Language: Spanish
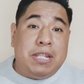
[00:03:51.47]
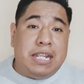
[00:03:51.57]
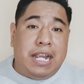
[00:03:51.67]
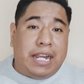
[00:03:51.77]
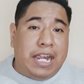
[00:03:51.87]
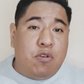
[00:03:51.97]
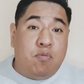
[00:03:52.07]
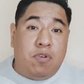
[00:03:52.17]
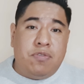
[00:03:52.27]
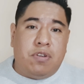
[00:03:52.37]
empiezan
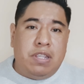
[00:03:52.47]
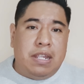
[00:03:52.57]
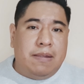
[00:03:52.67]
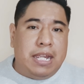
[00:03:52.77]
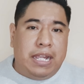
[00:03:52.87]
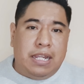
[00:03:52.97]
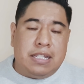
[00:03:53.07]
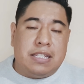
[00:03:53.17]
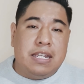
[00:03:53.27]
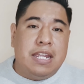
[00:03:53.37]
a caer un montón de
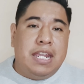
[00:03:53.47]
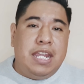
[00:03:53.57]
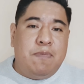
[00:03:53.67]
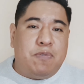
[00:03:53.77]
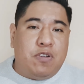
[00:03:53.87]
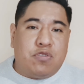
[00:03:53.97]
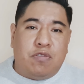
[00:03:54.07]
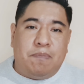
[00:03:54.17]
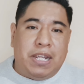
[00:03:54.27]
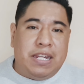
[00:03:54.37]
viajes y
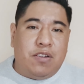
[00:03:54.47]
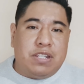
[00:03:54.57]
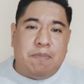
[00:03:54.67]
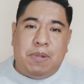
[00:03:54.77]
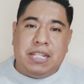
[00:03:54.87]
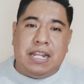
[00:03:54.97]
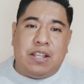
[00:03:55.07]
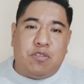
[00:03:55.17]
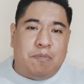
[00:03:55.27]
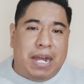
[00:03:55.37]
pues los compañeros
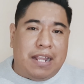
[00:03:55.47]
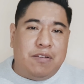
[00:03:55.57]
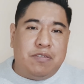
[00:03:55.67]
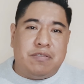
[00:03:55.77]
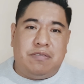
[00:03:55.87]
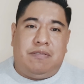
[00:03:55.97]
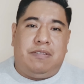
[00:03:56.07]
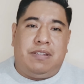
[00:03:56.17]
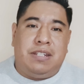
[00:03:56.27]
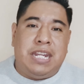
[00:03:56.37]
empiezan a
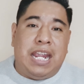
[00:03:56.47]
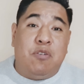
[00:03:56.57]
tomarlos.